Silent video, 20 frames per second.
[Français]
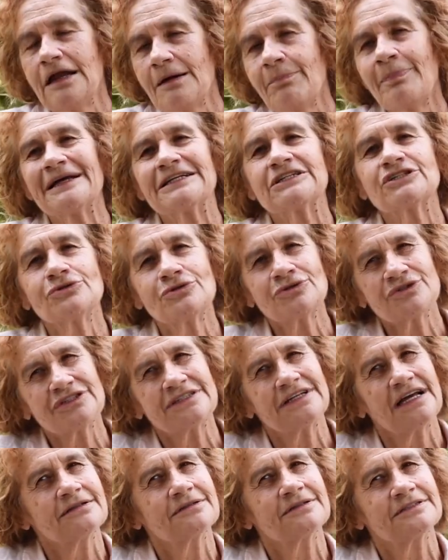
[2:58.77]
La patience,
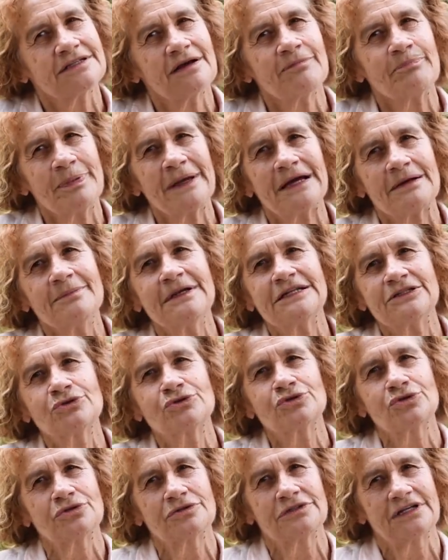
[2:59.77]
ça, ça permet
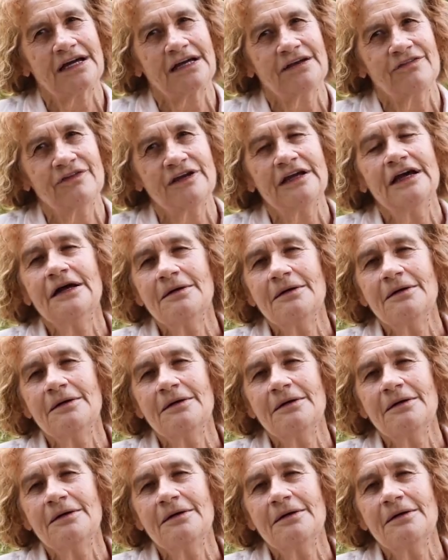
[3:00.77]
toujours d'arriver,